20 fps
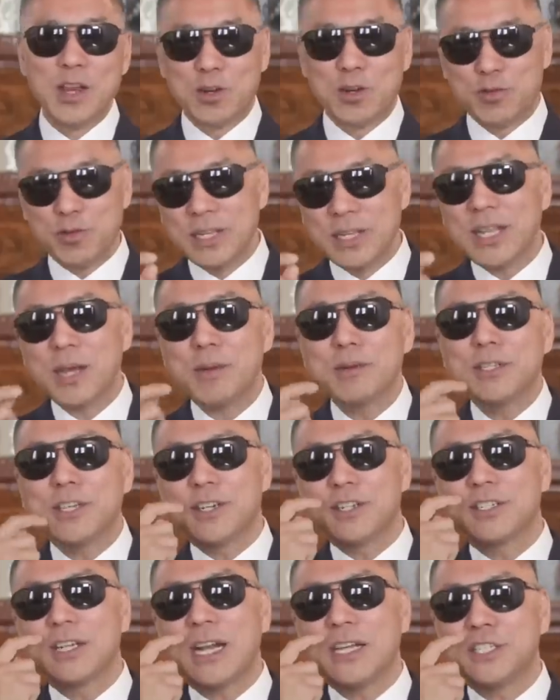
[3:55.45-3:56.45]
所以他们
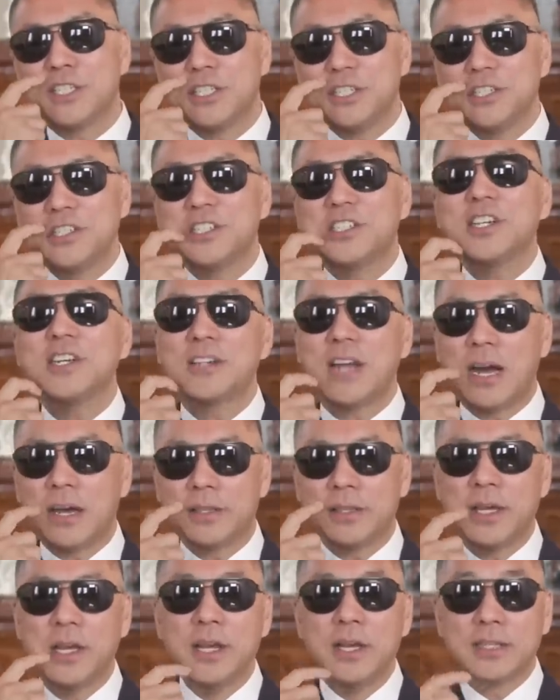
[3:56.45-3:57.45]
想杀习是正
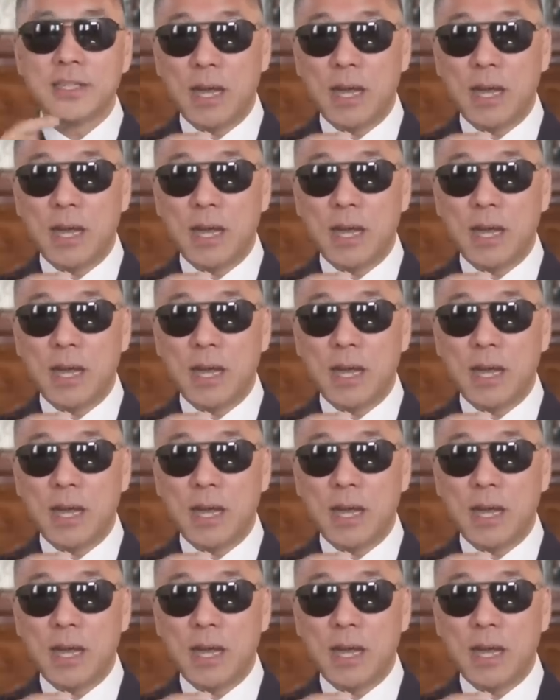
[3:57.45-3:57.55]
常的，